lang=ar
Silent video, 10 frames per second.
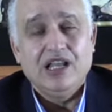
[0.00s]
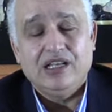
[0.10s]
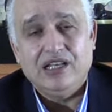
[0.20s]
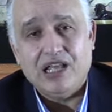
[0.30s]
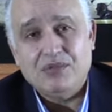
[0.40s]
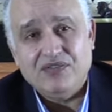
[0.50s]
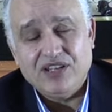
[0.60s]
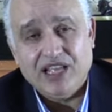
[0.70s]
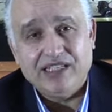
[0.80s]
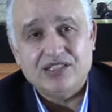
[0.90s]
الامل في
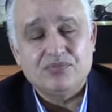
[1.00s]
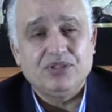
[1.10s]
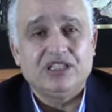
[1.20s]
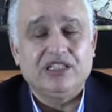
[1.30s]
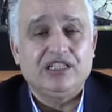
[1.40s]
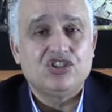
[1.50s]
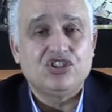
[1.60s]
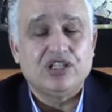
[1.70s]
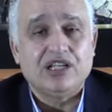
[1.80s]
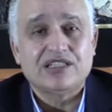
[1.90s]
الحياه من بعد العلاج
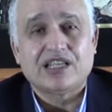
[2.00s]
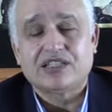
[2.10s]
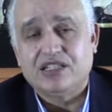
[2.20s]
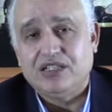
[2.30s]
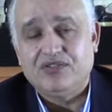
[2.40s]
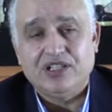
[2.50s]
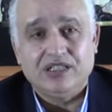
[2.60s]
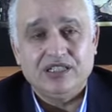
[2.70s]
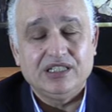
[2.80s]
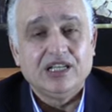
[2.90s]
ديالها تختلف
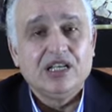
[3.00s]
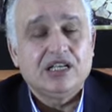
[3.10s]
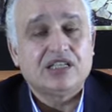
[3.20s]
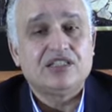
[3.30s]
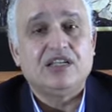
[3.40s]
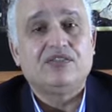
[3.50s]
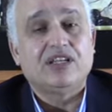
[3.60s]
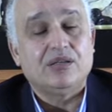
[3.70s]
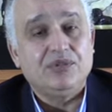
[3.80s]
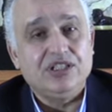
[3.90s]
يعني اختلاف
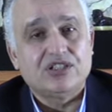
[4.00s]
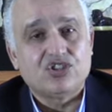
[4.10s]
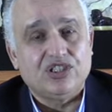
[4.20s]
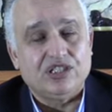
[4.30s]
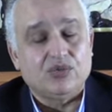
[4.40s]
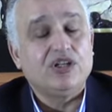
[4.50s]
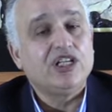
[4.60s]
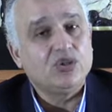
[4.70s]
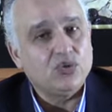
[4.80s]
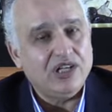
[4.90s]
كبير جدا
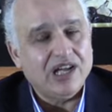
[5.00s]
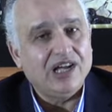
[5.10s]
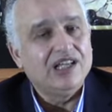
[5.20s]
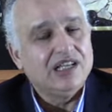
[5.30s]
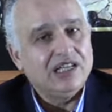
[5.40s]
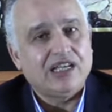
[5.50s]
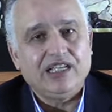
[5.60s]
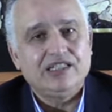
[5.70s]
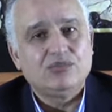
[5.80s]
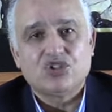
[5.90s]
ولكن كلها
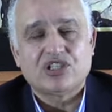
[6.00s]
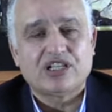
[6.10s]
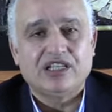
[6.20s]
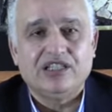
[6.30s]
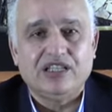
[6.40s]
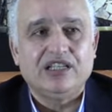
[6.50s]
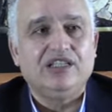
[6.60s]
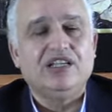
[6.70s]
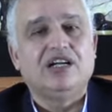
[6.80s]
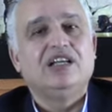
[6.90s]
القاعده المشتركه ديالها
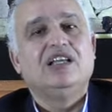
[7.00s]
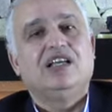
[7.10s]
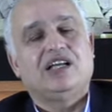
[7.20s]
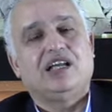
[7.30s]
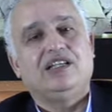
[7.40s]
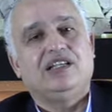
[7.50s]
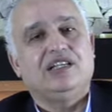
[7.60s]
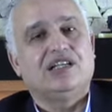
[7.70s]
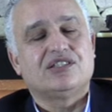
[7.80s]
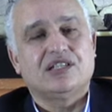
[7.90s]
هي
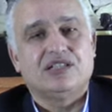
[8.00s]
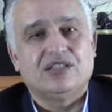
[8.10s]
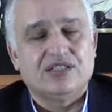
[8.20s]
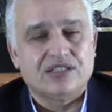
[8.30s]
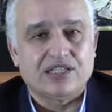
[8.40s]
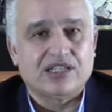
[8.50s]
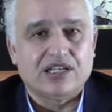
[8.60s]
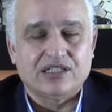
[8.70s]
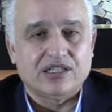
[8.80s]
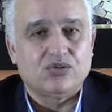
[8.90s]
خلايا
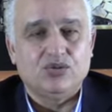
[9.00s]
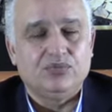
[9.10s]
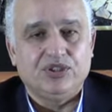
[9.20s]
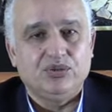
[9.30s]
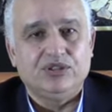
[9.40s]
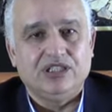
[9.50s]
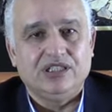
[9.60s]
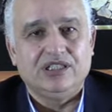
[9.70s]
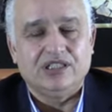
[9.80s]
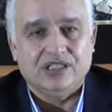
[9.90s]
تتكاثر
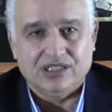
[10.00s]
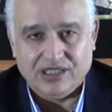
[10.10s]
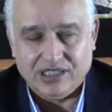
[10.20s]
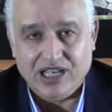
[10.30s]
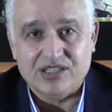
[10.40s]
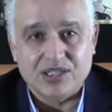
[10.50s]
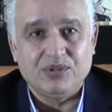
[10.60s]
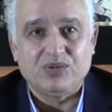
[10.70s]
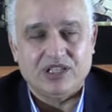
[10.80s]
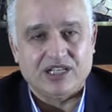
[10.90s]
بدون
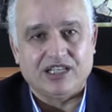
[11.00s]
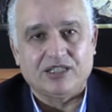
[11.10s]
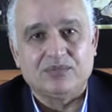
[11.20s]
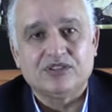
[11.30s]
حاسب ولا راقي